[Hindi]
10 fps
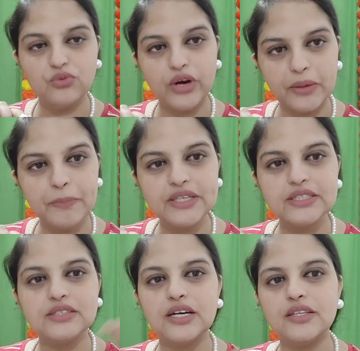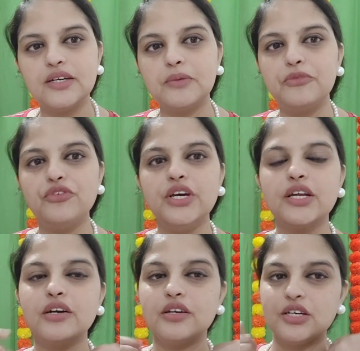वन पीस के साथ अगर वेयर
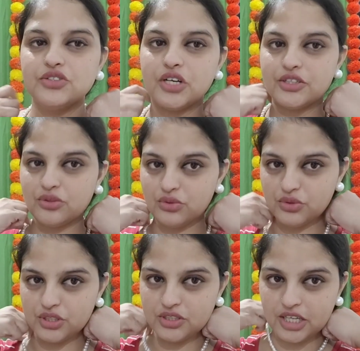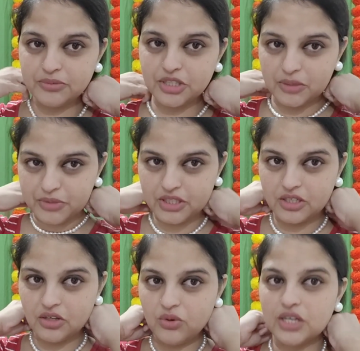करना चाहते हो तो इस टाइप से आपने
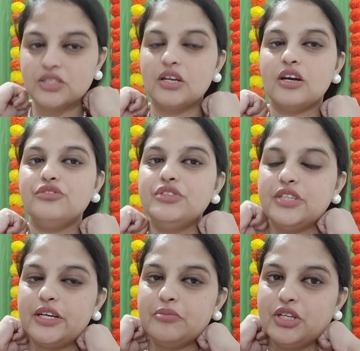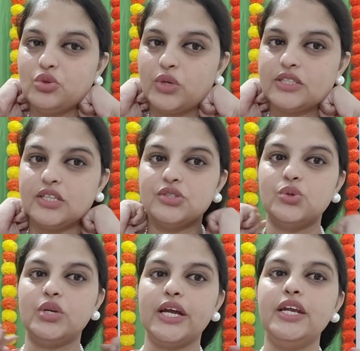देखा होगा आजकल काफ़ी ट्रेंड में है थोड़ा सा
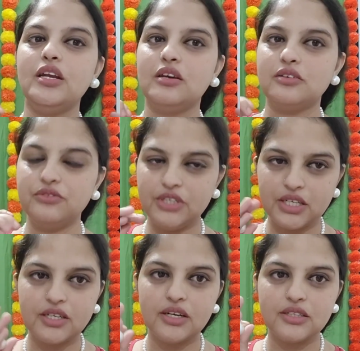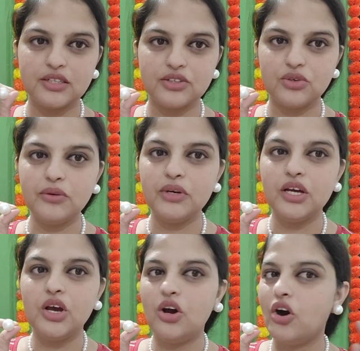इसको टाइट वेयर कर सकते हो
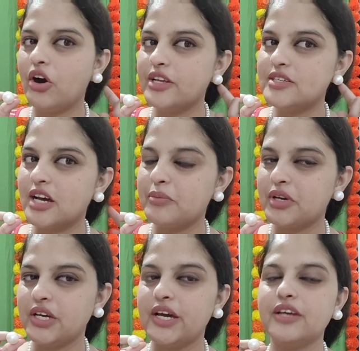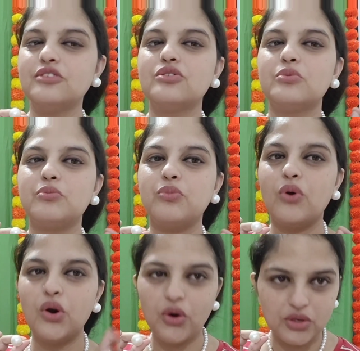और इस टाइप के इयर तो
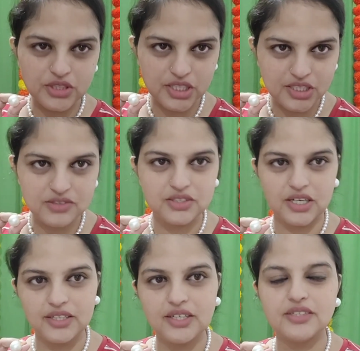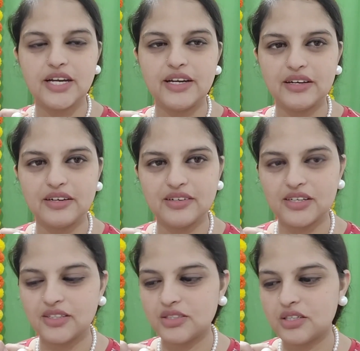बहुत ही ज़्यादा ट्रेंड कर रहे
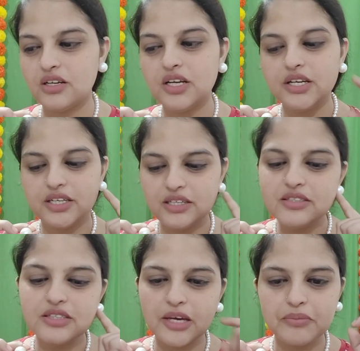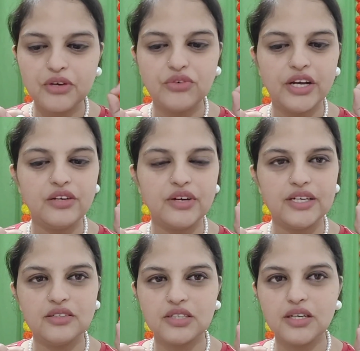हैं आजकल इस टाइप के वाइट
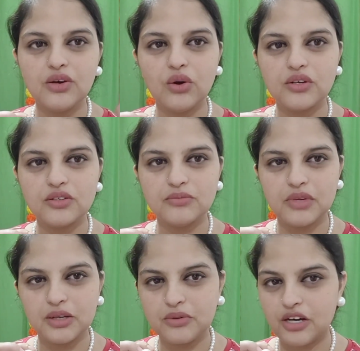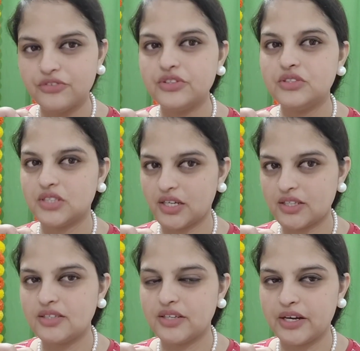वाइट से मतलब काफ़ी
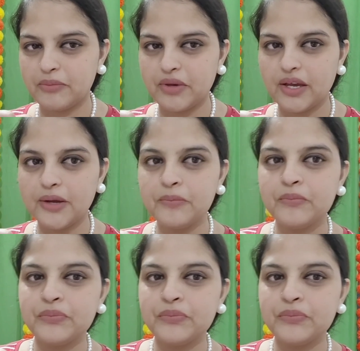ज़्यादा ट्रेंड में है